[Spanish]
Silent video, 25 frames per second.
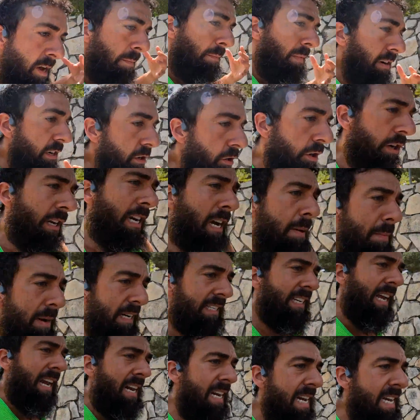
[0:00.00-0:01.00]
Me cogía
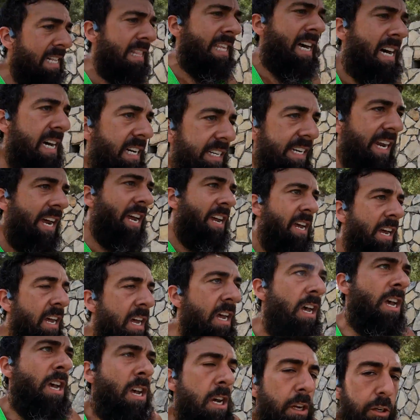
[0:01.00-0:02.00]
más atletas,
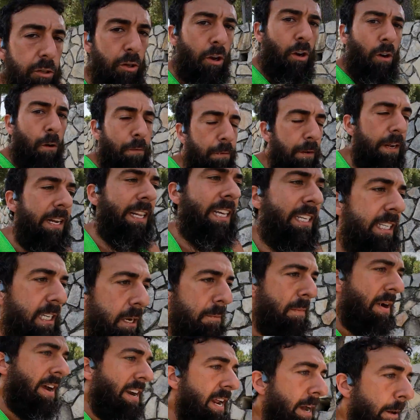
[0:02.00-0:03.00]
solo fin de
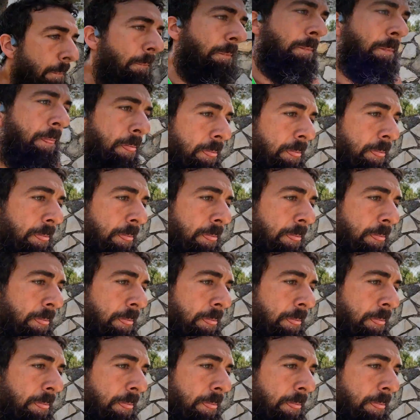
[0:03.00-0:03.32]
semana.